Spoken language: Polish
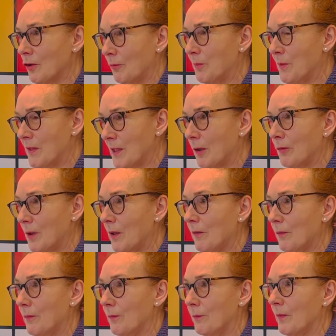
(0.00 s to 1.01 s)
pisał je
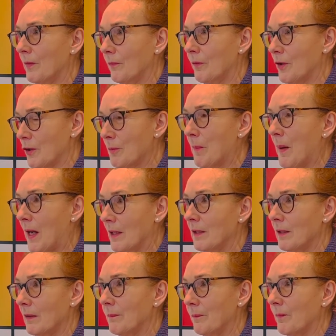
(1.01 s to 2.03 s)
w Hiszpanii
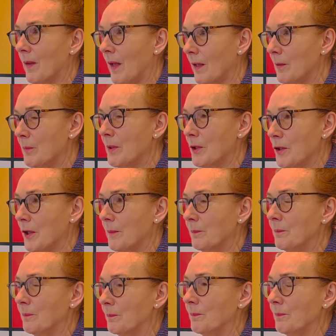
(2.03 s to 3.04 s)
tak. na Ibizie. Tak.
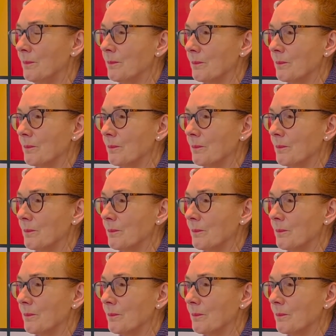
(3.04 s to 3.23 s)
Mhm. Tak.